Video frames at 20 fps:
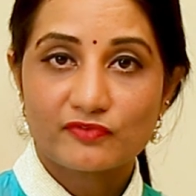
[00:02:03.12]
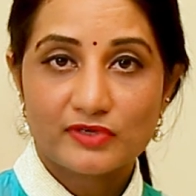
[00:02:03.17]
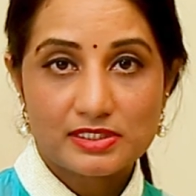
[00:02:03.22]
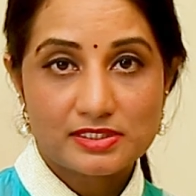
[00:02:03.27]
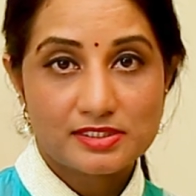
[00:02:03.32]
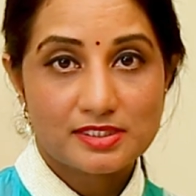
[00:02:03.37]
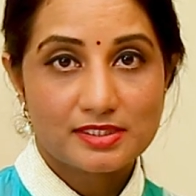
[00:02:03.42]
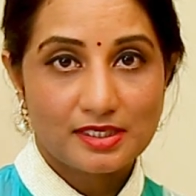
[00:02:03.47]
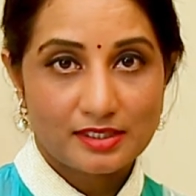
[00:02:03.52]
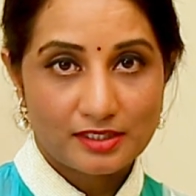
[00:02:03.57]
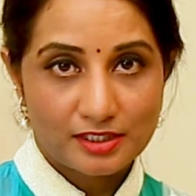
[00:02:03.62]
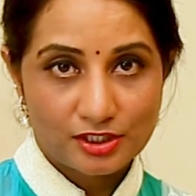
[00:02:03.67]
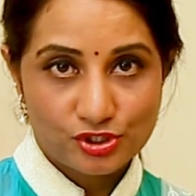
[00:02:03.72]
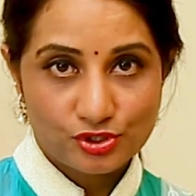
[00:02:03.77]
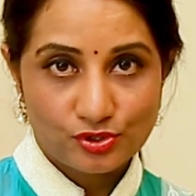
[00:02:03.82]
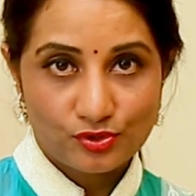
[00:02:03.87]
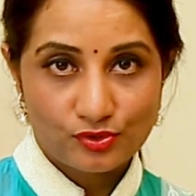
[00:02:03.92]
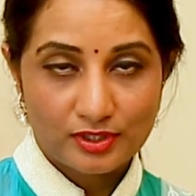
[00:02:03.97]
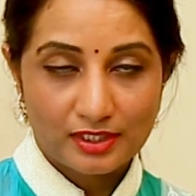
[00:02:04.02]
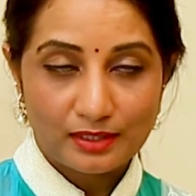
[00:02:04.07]
ఎఫెక్ట్స్ని
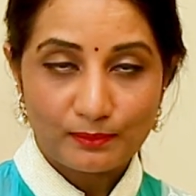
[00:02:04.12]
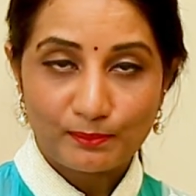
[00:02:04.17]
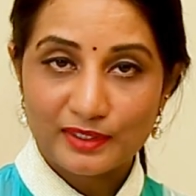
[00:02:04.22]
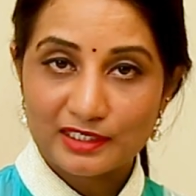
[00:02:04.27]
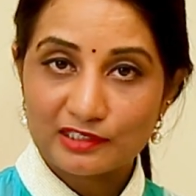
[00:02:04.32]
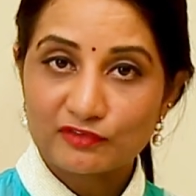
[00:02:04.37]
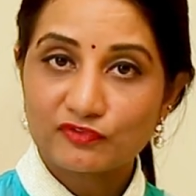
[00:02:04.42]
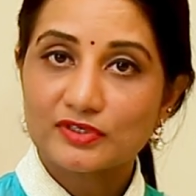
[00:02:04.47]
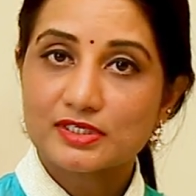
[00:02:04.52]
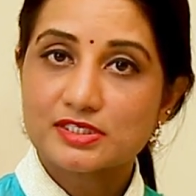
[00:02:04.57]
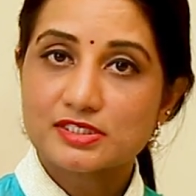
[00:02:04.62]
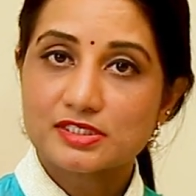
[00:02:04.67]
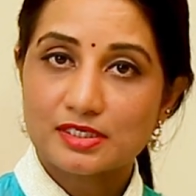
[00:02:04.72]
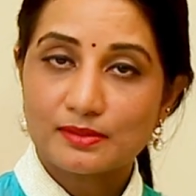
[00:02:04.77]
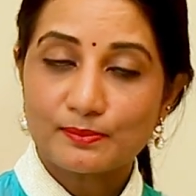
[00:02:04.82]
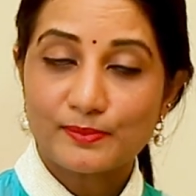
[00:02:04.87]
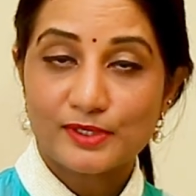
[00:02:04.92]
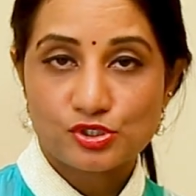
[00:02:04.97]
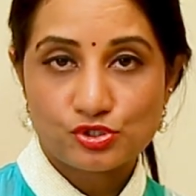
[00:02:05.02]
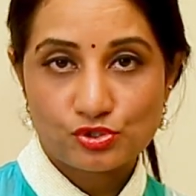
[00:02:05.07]
తగ్గించుకొని
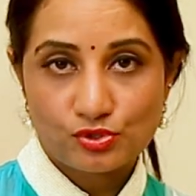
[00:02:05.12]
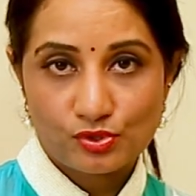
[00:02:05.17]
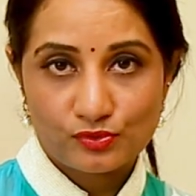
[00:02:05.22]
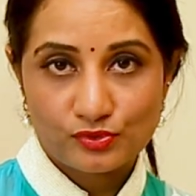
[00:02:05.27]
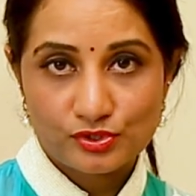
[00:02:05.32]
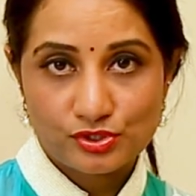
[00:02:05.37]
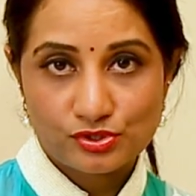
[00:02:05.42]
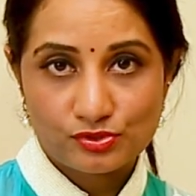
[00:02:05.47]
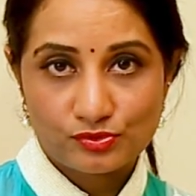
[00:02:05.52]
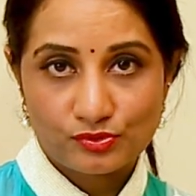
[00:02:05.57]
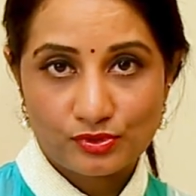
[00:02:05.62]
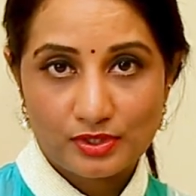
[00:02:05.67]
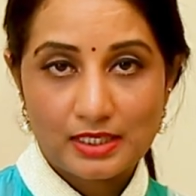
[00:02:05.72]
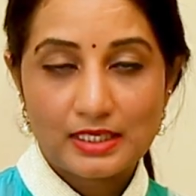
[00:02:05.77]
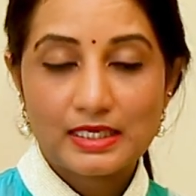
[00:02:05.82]
బెనిఫిట్స్ని పెంచుకోవచ్చు